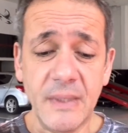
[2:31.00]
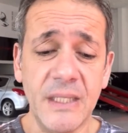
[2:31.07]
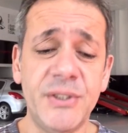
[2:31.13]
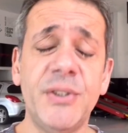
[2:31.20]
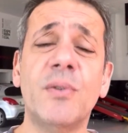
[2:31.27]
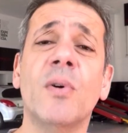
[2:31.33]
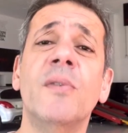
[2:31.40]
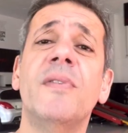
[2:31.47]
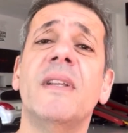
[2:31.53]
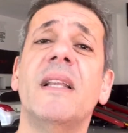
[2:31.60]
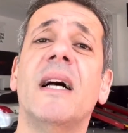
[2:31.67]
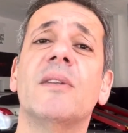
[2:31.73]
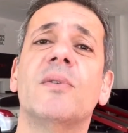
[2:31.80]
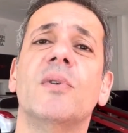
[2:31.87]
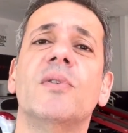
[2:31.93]
de
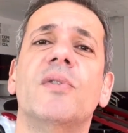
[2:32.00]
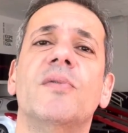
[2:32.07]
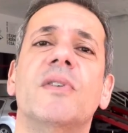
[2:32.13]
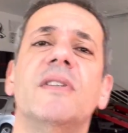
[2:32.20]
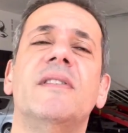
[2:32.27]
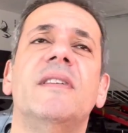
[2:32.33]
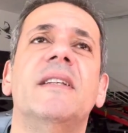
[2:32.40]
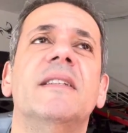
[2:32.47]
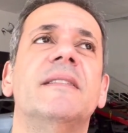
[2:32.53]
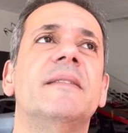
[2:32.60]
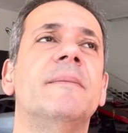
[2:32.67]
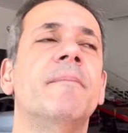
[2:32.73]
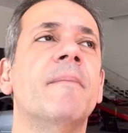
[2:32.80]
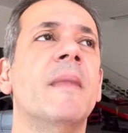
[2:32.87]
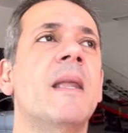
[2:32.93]
convidar todos vocês
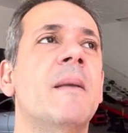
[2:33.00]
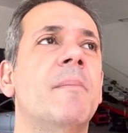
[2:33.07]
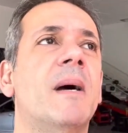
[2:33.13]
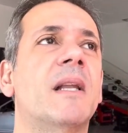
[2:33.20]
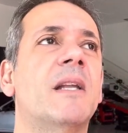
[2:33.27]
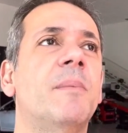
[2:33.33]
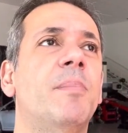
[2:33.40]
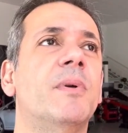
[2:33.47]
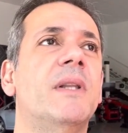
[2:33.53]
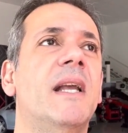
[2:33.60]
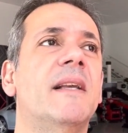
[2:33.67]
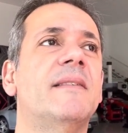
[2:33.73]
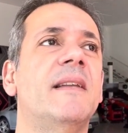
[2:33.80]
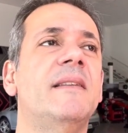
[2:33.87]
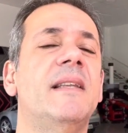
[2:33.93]
para que
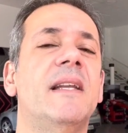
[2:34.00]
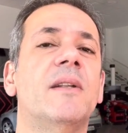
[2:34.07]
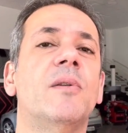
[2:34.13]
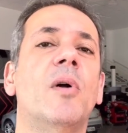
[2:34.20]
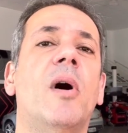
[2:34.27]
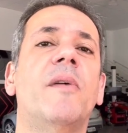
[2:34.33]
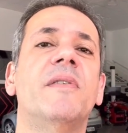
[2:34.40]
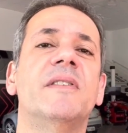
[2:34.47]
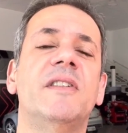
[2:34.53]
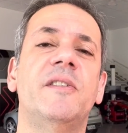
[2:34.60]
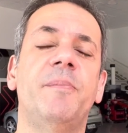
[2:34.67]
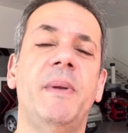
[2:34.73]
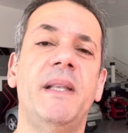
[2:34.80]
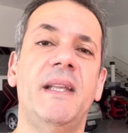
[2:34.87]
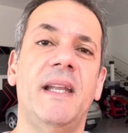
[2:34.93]
pudessem ter novas
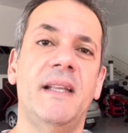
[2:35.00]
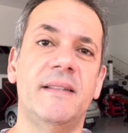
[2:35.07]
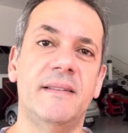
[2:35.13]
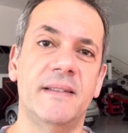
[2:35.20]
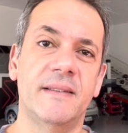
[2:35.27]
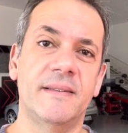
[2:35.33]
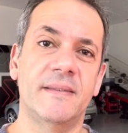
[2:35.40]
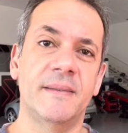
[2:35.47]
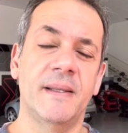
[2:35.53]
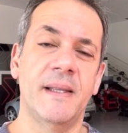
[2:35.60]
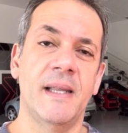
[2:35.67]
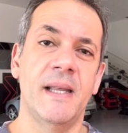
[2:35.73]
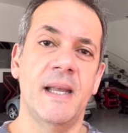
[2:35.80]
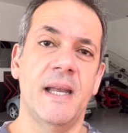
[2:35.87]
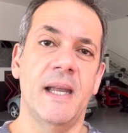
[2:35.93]
experiências
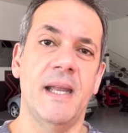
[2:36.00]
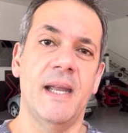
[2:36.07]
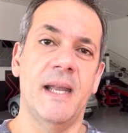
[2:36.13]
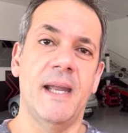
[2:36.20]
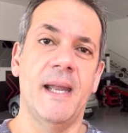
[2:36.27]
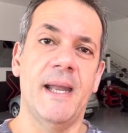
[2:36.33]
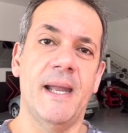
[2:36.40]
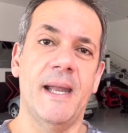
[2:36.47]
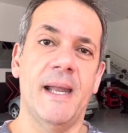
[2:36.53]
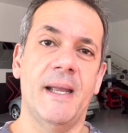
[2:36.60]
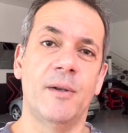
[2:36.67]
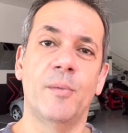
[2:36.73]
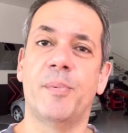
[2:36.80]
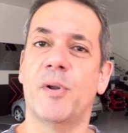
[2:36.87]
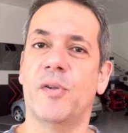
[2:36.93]
é,
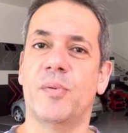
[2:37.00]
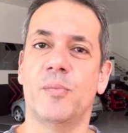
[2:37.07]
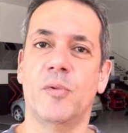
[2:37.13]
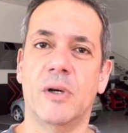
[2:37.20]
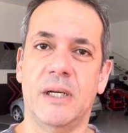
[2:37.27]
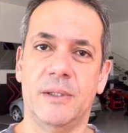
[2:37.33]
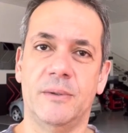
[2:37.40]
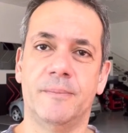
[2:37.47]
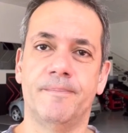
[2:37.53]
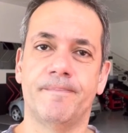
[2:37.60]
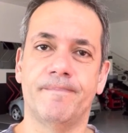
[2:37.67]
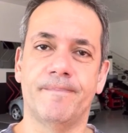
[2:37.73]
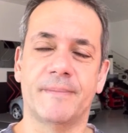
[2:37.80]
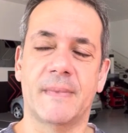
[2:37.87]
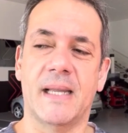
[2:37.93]
no próximo ano,
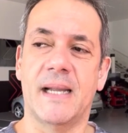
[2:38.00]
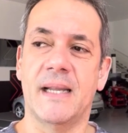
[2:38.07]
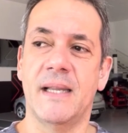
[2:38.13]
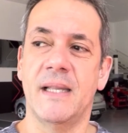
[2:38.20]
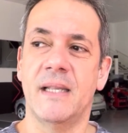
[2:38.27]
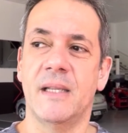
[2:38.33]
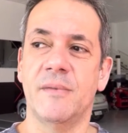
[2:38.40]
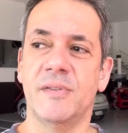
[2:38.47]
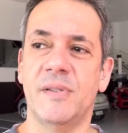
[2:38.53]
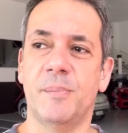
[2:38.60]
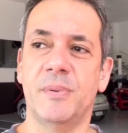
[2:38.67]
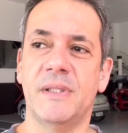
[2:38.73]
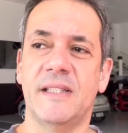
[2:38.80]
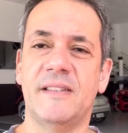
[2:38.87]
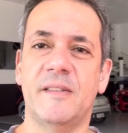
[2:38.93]
tá? Que você
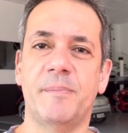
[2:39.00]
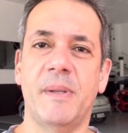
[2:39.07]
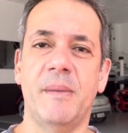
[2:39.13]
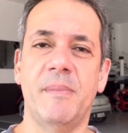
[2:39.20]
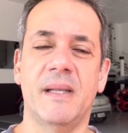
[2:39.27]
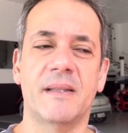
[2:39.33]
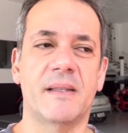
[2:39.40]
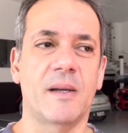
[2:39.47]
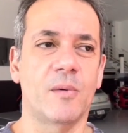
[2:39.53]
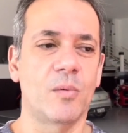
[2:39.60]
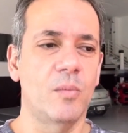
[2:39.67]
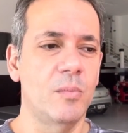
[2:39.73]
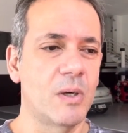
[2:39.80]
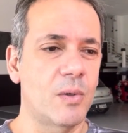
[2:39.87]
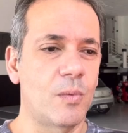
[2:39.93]
pudesse experimentar
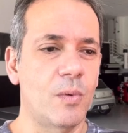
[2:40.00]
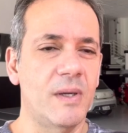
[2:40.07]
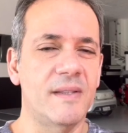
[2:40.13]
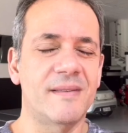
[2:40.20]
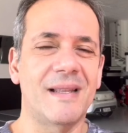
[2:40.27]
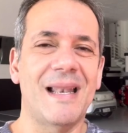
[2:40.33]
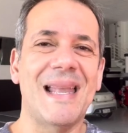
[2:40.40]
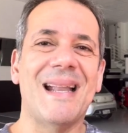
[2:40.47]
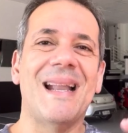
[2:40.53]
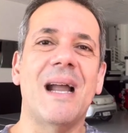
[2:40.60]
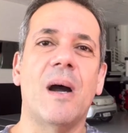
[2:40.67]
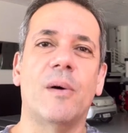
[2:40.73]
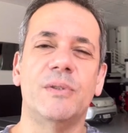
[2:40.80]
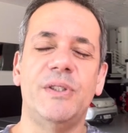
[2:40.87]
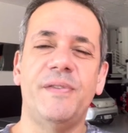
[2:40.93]
alguma coisa
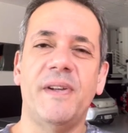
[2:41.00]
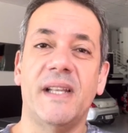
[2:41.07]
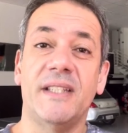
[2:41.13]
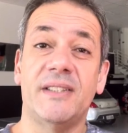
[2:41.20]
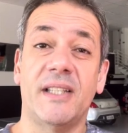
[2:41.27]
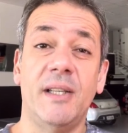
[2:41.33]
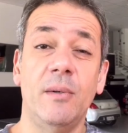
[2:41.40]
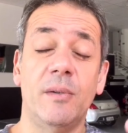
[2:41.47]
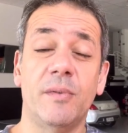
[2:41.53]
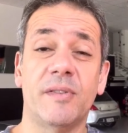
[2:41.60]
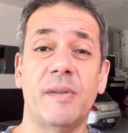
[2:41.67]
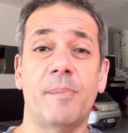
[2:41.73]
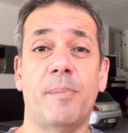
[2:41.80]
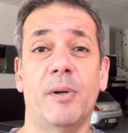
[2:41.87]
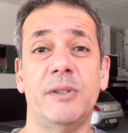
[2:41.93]
legal, diferente, aquilo que
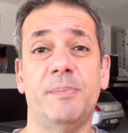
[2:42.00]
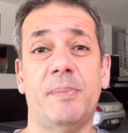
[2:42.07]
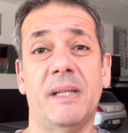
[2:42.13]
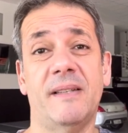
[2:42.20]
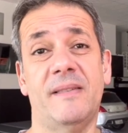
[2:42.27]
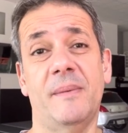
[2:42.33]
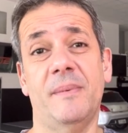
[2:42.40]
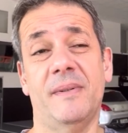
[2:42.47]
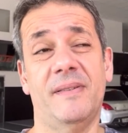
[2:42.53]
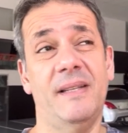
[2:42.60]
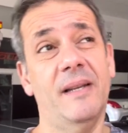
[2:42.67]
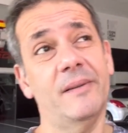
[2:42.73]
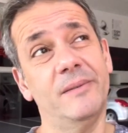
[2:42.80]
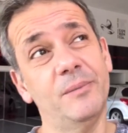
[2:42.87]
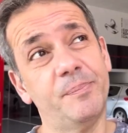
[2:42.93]
você pode parecer assim,
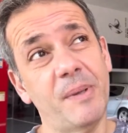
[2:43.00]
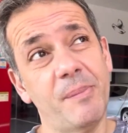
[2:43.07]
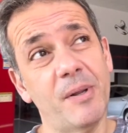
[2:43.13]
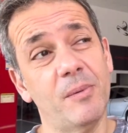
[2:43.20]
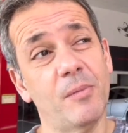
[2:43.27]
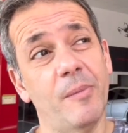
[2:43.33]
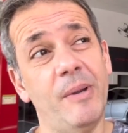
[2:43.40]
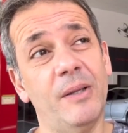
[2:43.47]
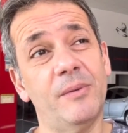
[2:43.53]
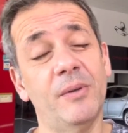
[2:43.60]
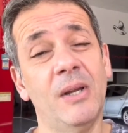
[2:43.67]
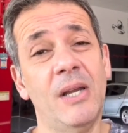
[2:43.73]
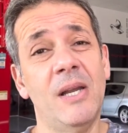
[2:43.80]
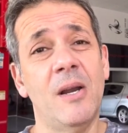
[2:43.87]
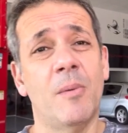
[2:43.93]
no primeiro momento,
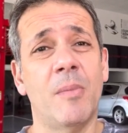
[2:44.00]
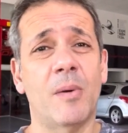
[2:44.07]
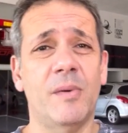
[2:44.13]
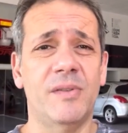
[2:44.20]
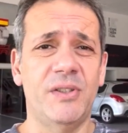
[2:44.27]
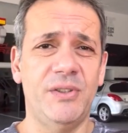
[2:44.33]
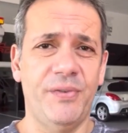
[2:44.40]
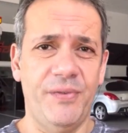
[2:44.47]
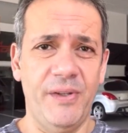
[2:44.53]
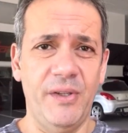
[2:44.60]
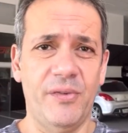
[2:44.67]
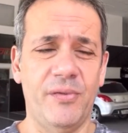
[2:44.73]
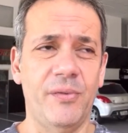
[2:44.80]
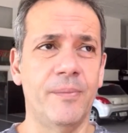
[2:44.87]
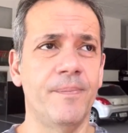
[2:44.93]
uma coisa
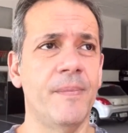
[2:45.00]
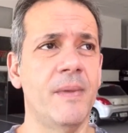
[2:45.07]
difícil,